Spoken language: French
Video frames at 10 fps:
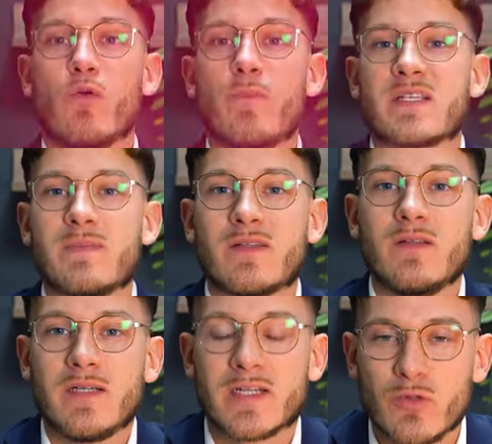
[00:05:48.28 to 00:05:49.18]
On passe
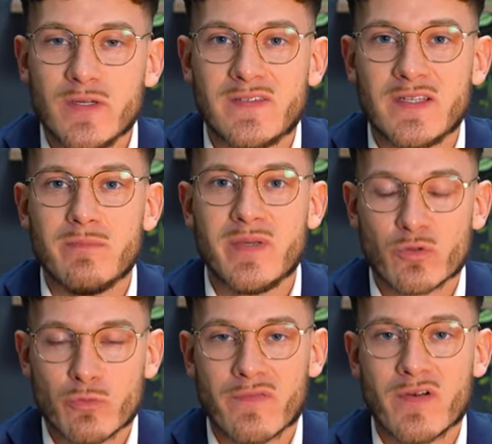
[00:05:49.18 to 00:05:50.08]
maintenant à l'actualité
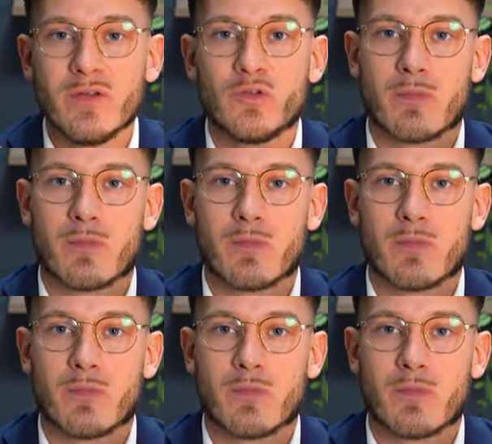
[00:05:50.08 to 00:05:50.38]
Maison Morphin,